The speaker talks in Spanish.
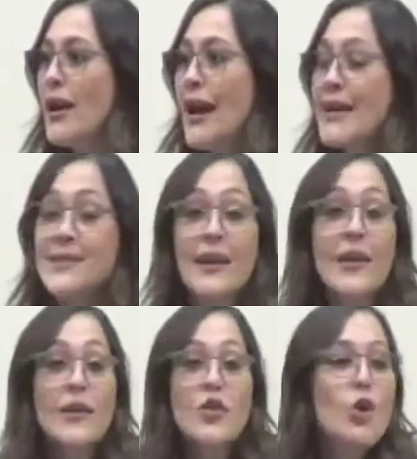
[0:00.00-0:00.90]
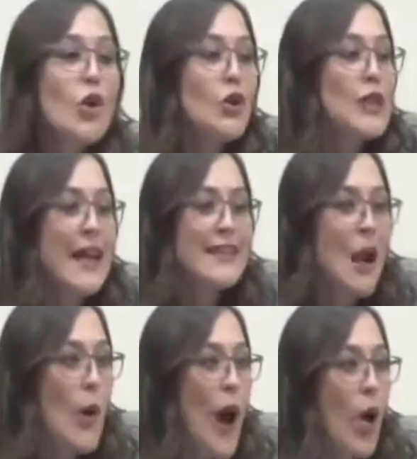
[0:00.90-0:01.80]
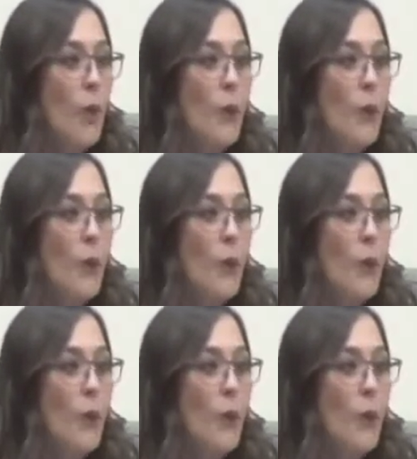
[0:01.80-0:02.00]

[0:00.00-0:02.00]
es no nos dan trabajo